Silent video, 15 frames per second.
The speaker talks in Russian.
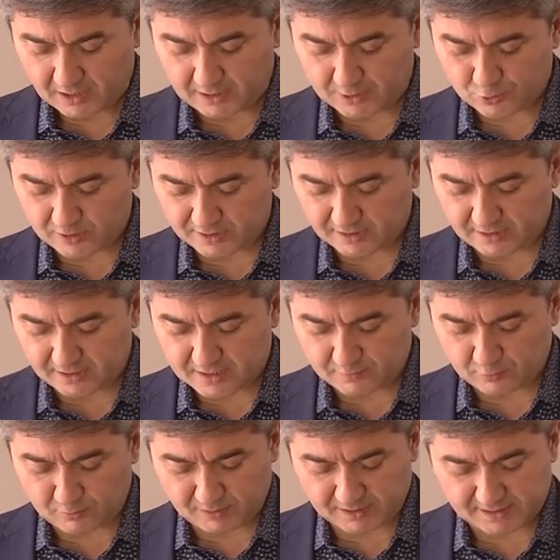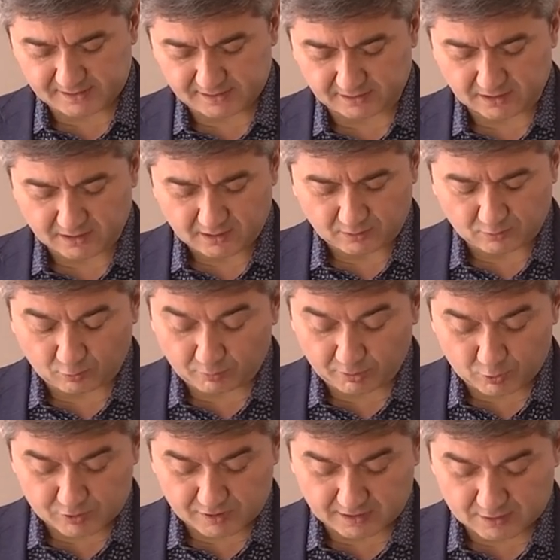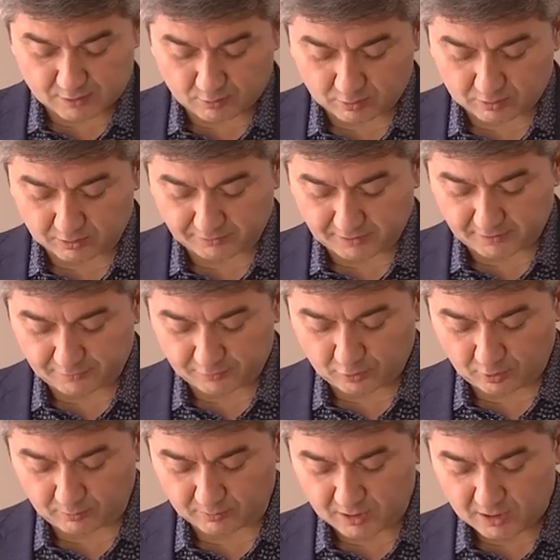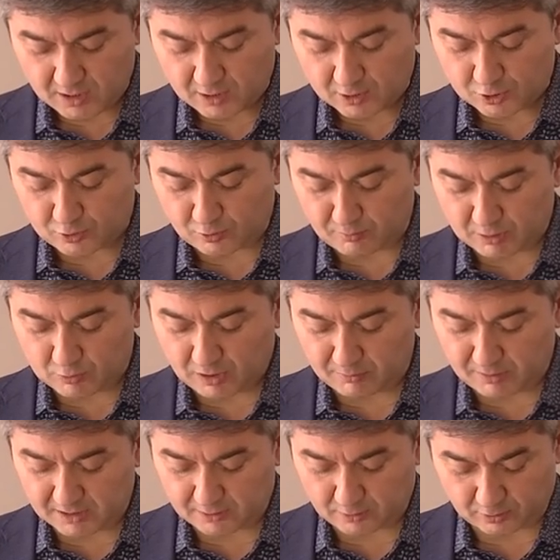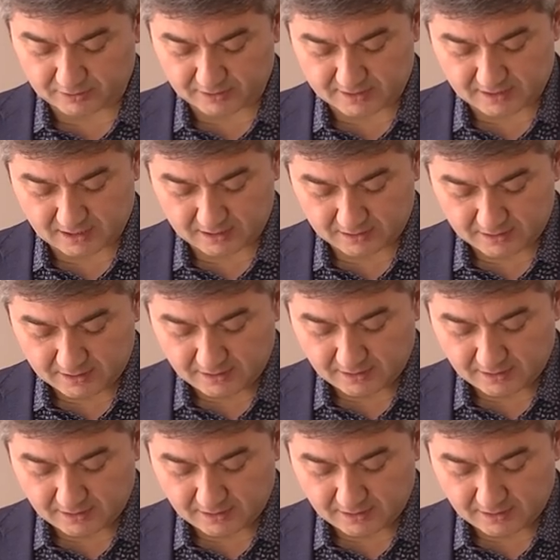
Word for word: Хочу открыть свой магазин, но боюсь расходов и в том, что могу обанкротиться.